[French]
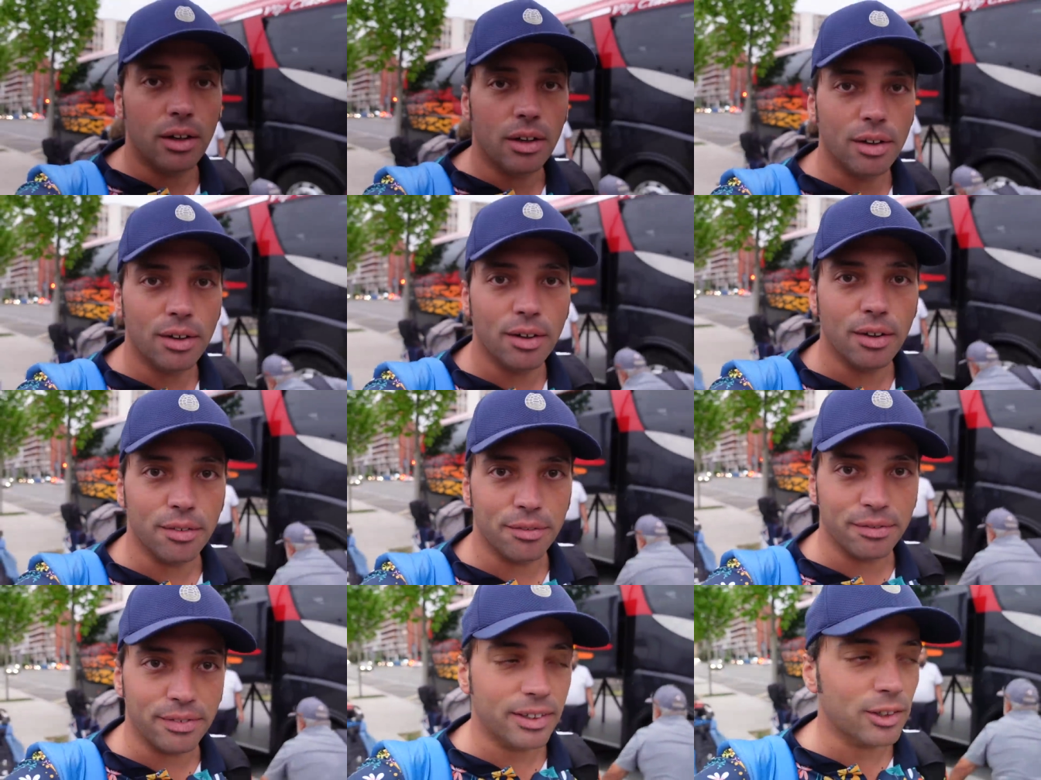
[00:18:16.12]

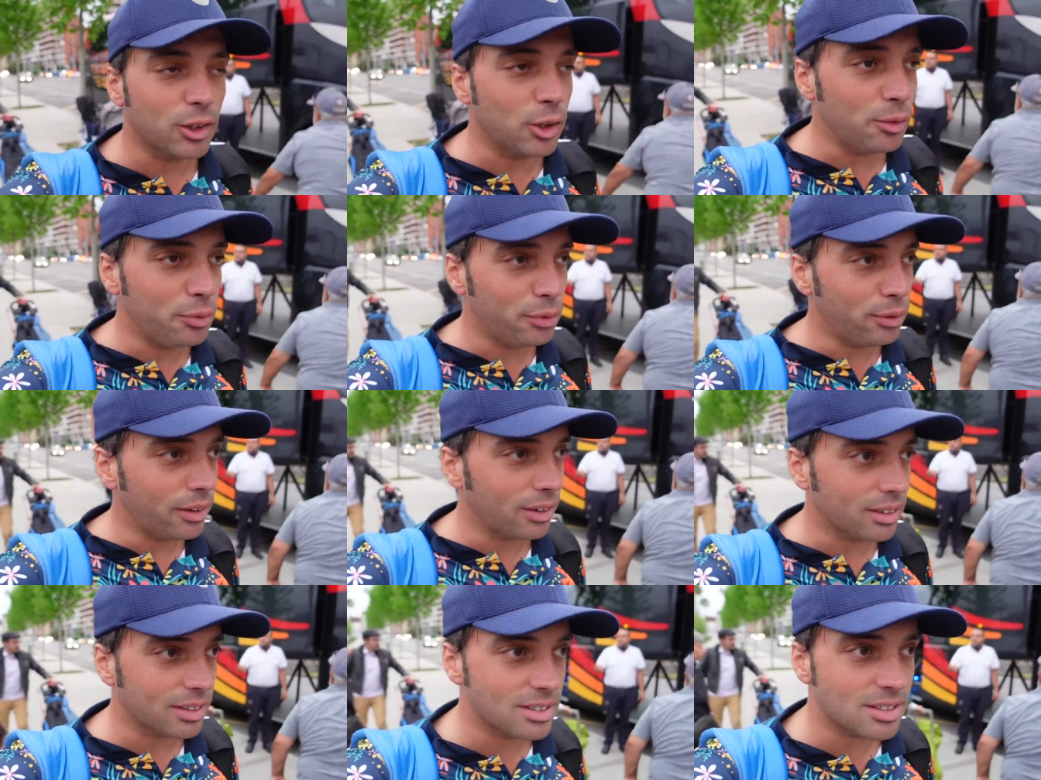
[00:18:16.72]
euh,
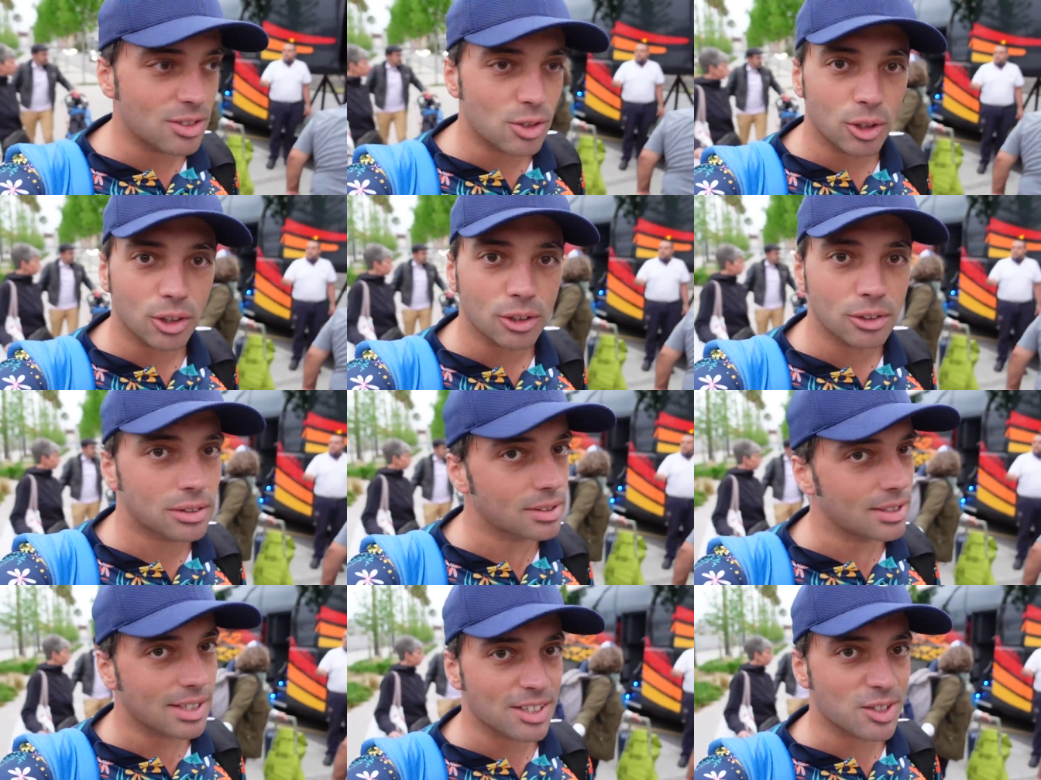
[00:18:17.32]
golfeurs qui sortent,
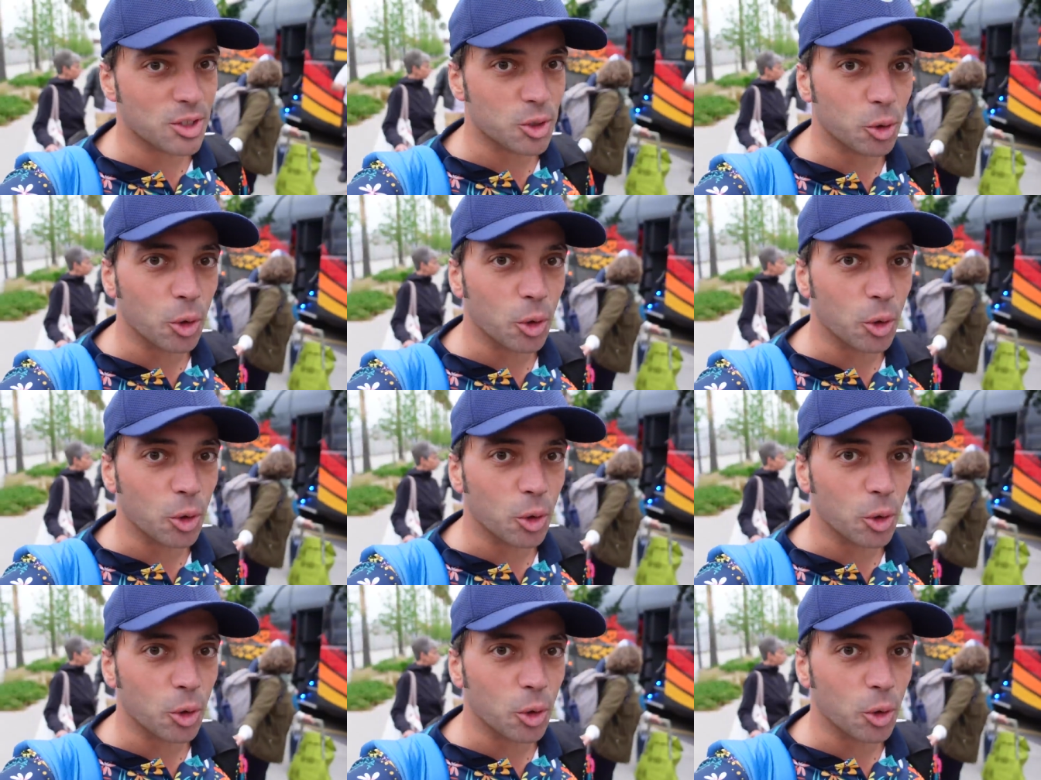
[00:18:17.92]
ça se